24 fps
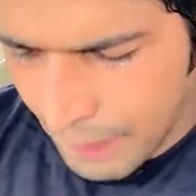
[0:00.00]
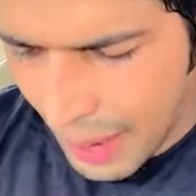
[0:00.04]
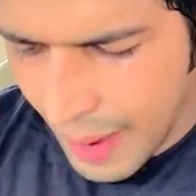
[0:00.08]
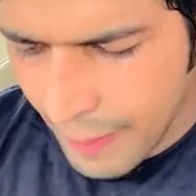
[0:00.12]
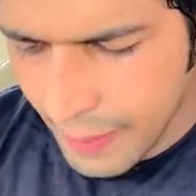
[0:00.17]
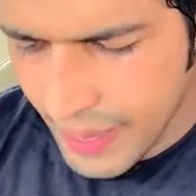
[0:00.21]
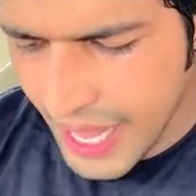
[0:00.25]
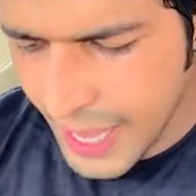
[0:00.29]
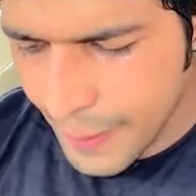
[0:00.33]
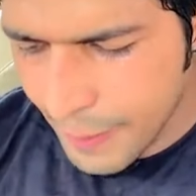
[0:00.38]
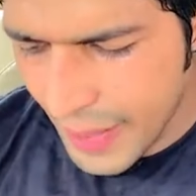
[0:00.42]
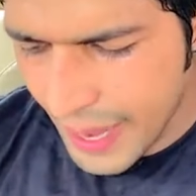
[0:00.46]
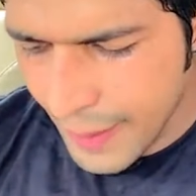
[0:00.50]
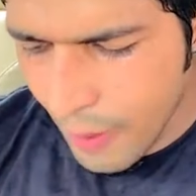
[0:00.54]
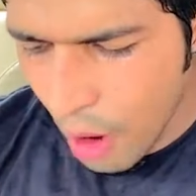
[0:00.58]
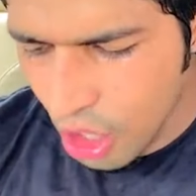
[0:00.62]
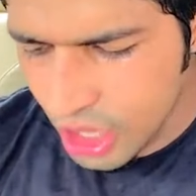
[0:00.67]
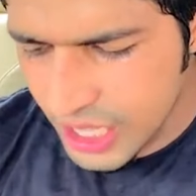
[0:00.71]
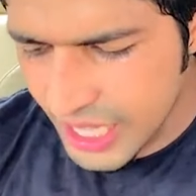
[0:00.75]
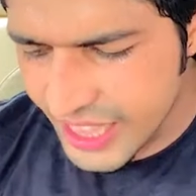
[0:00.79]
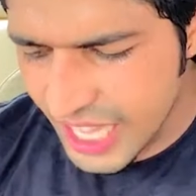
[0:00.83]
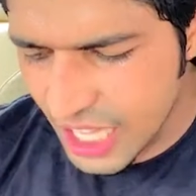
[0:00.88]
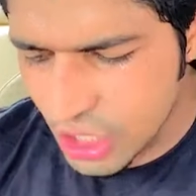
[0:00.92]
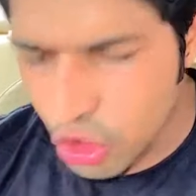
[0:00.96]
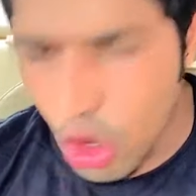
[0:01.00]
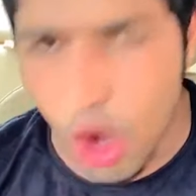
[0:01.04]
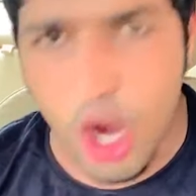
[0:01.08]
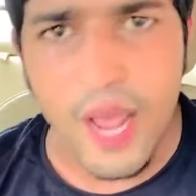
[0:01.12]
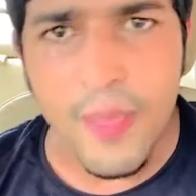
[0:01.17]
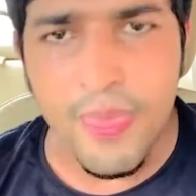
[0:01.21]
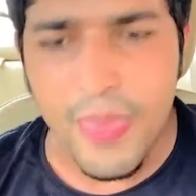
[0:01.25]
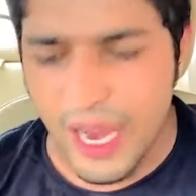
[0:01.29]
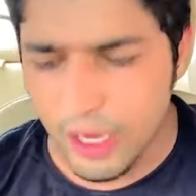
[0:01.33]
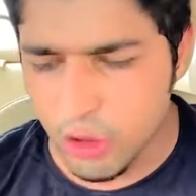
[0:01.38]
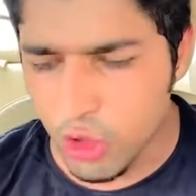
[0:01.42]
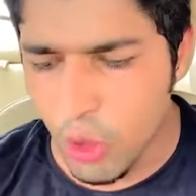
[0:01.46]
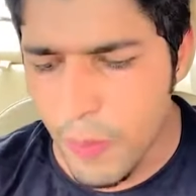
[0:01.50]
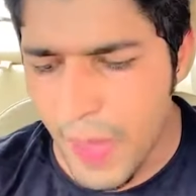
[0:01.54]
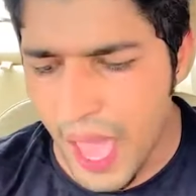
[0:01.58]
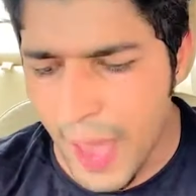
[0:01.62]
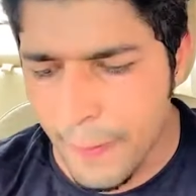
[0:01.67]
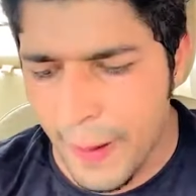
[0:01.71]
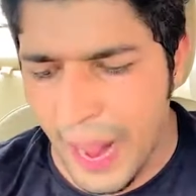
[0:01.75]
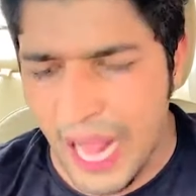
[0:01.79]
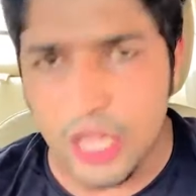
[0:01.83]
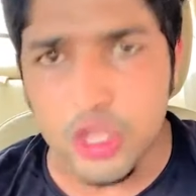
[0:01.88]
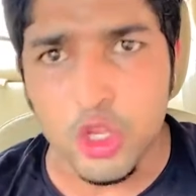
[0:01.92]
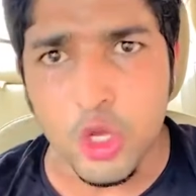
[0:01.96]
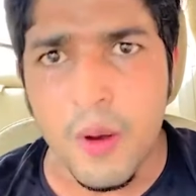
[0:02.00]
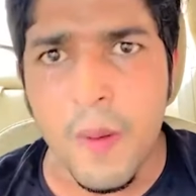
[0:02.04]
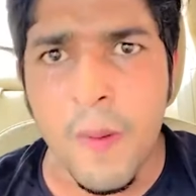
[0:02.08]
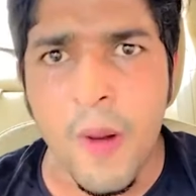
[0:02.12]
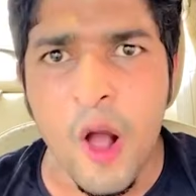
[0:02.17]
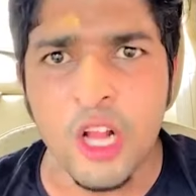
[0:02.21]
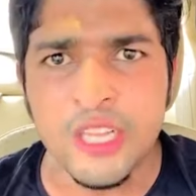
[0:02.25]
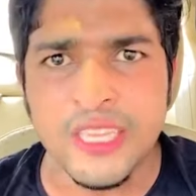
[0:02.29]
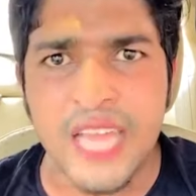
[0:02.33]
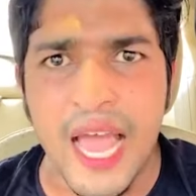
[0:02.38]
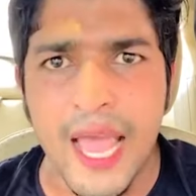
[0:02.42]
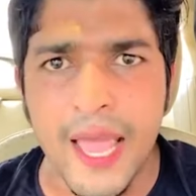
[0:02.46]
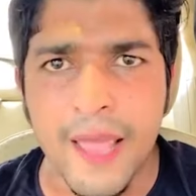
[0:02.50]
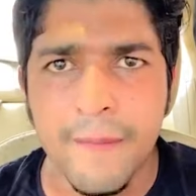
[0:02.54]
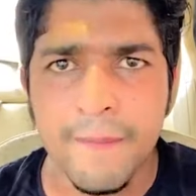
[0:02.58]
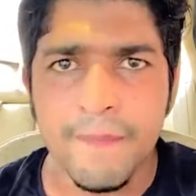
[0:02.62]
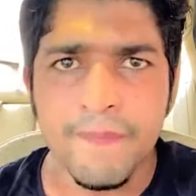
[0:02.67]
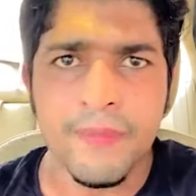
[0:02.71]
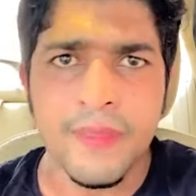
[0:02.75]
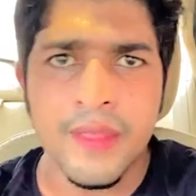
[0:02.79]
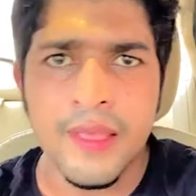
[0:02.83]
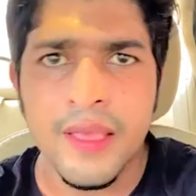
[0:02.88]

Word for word: पब्लिक फिर बोल देते जोगिंदर तू बेफालतू में बोलता है